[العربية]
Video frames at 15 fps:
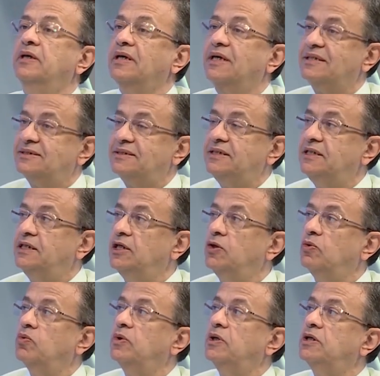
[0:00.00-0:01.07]

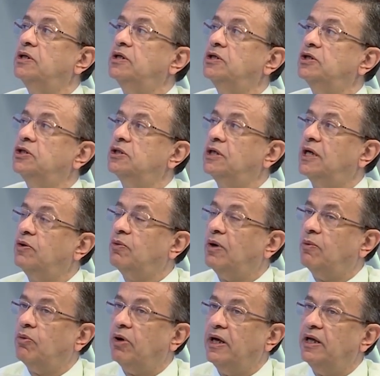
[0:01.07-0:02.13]
غسيل
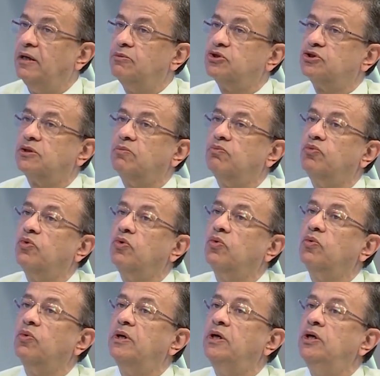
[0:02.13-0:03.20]
وانواع معينه من
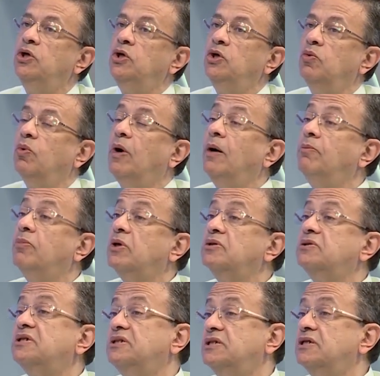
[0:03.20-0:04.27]
الشامبو
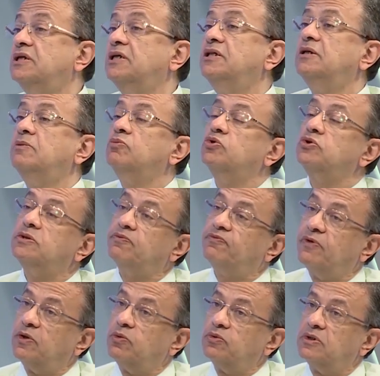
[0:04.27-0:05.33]
وامراض كتير جدا بتصيب
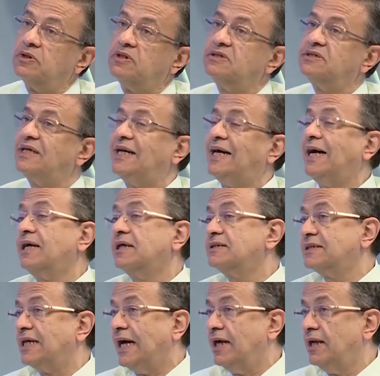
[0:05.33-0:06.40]
فروه الراس
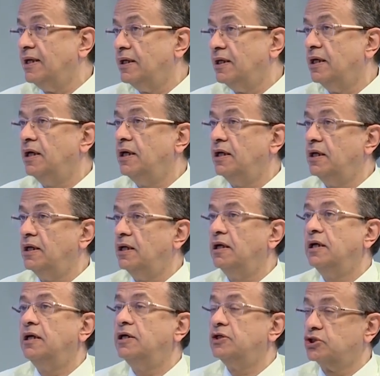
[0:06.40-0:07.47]
تنعكس على
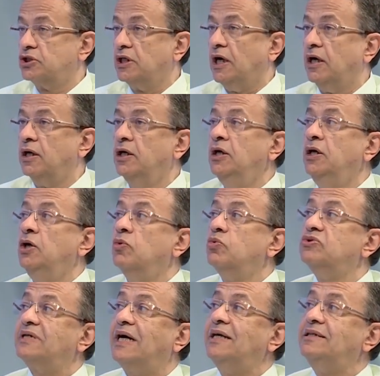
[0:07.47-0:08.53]
الشعر
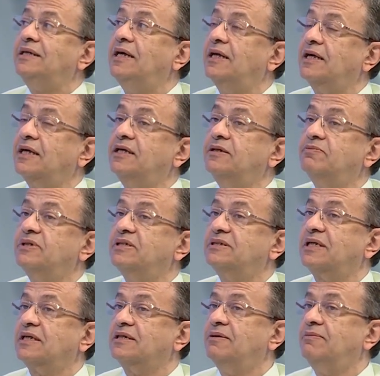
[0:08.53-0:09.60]
وساعات علاجات
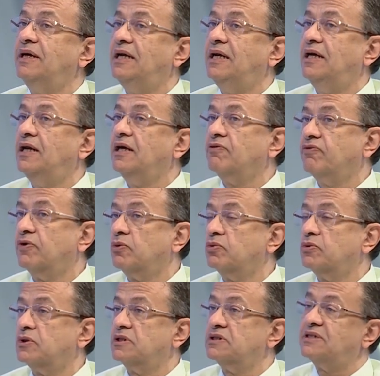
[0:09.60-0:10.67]
بنستخدمها لعلاج
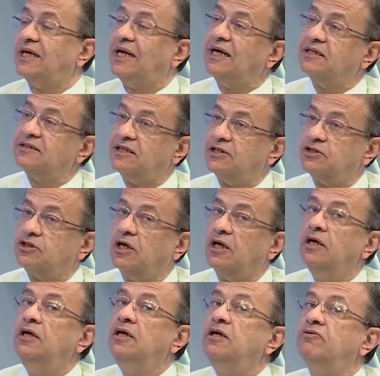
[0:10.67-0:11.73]
فروه الراس تنعكس على الشعر
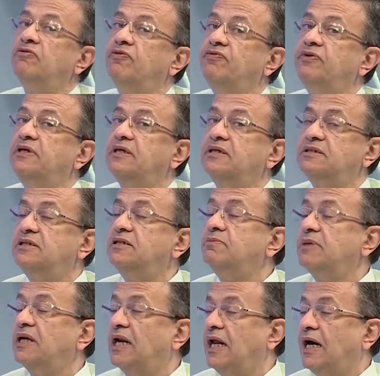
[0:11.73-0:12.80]
ففي كثير
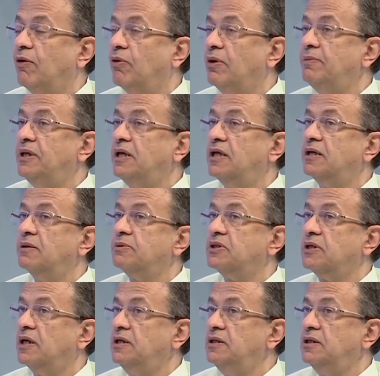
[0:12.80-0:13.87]
من العوامل اللي
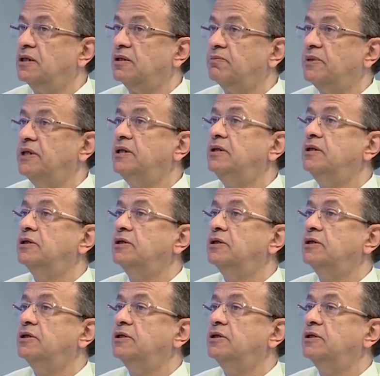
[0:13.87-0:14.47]
بتغير من